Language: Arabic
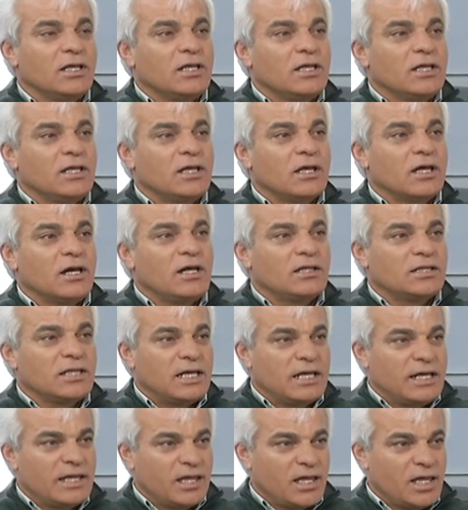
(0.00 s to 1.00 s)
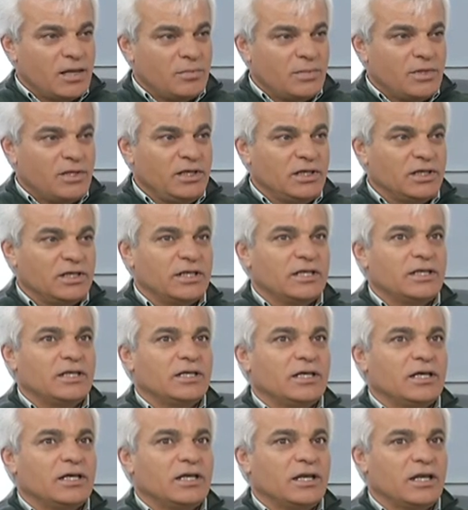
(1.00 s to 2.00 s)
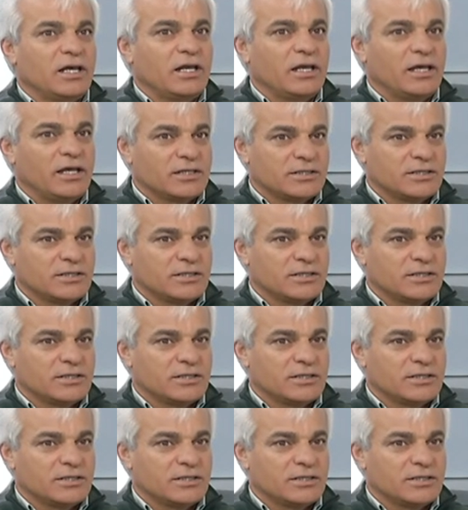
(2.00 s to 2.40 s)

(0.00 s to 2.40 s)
آه، قادر على كبح اللي هي الخلايا